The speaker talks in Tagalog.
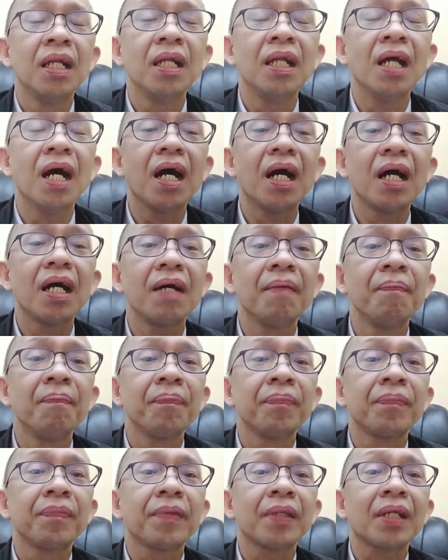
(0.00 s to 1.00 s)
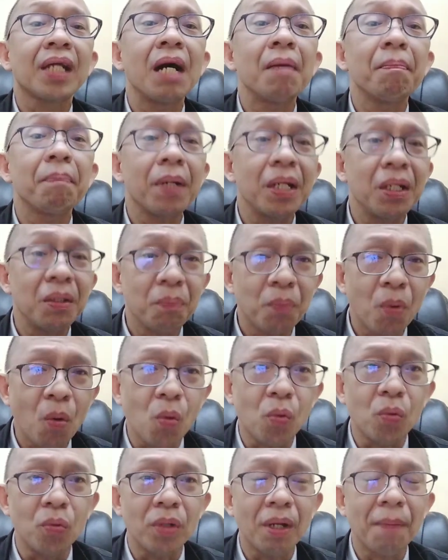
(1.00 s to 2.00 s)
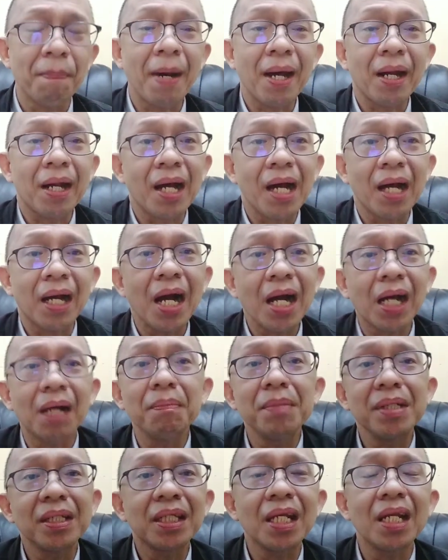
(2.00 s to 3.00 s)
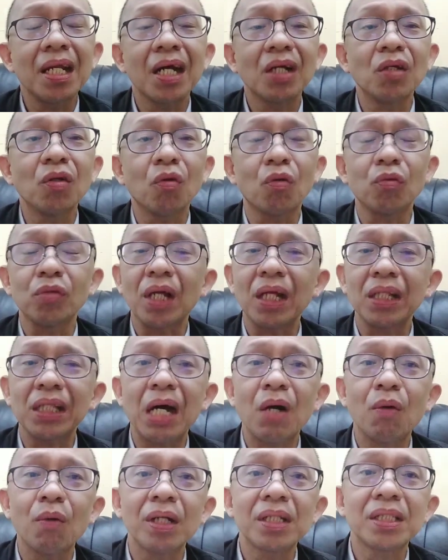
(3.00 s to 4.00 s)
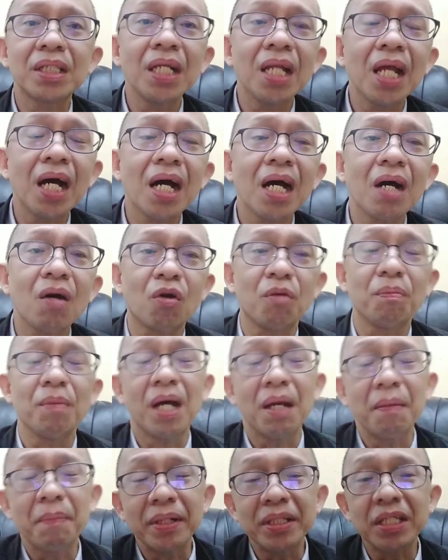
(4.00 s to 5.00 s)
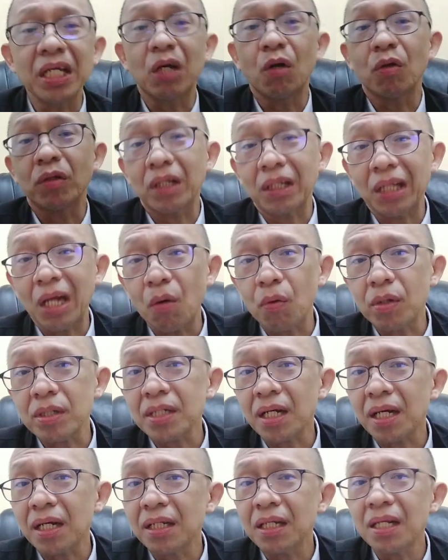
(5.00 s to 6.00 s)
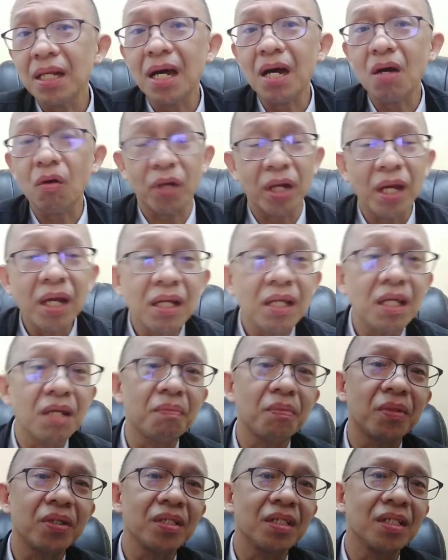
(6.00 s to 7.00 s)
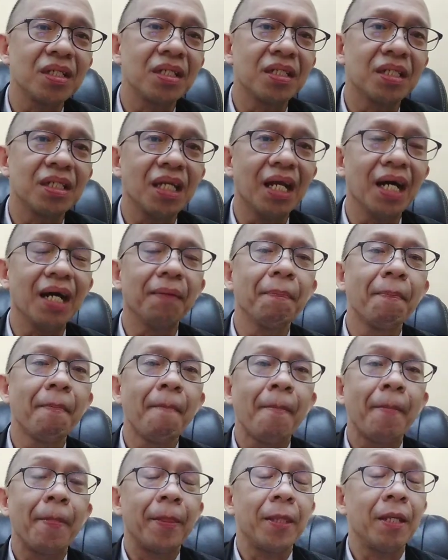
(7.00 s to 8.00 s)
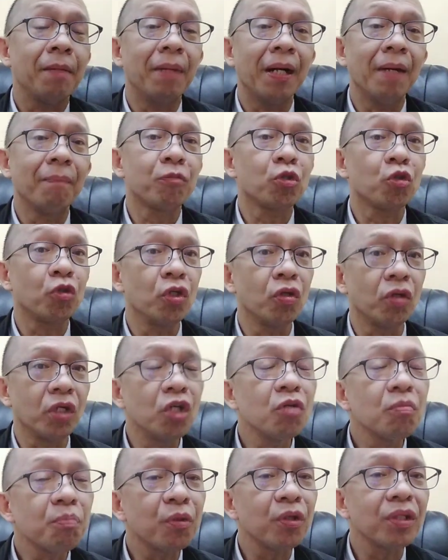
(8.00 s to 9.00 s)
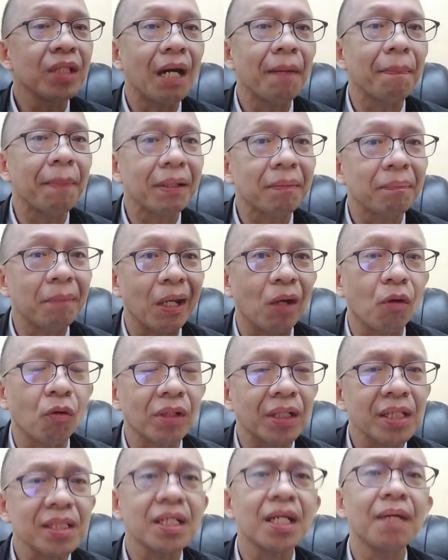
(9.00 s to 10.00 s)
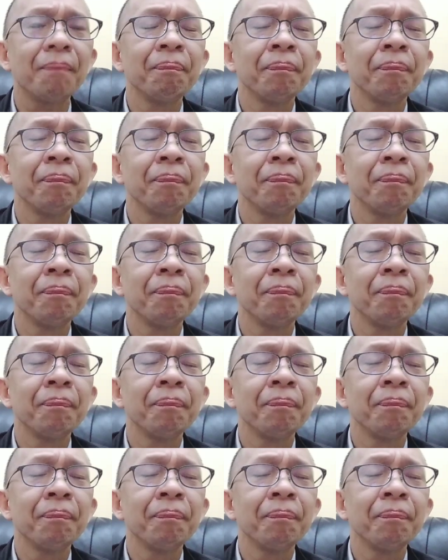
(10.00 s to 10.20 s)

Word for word: ng company phone na para gagamitin lang yung kung tatawag sila o mga emergency kung tatawag sa kanila or any emergency lang. Diba? So yun, yung point dapat meron. Kasi